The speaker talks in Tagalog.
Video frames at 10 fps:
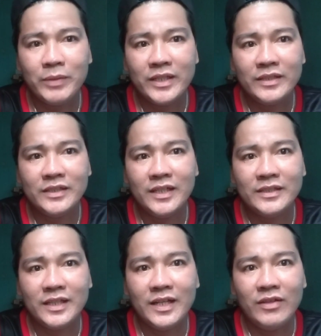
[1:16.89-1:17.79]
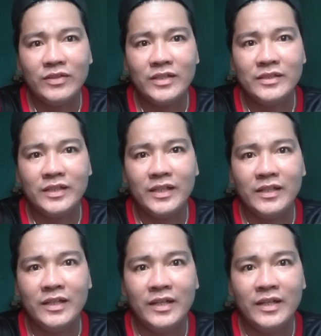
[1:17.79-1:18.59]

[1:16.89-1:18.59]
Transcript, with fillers: pa niya sinasanla yung tricycle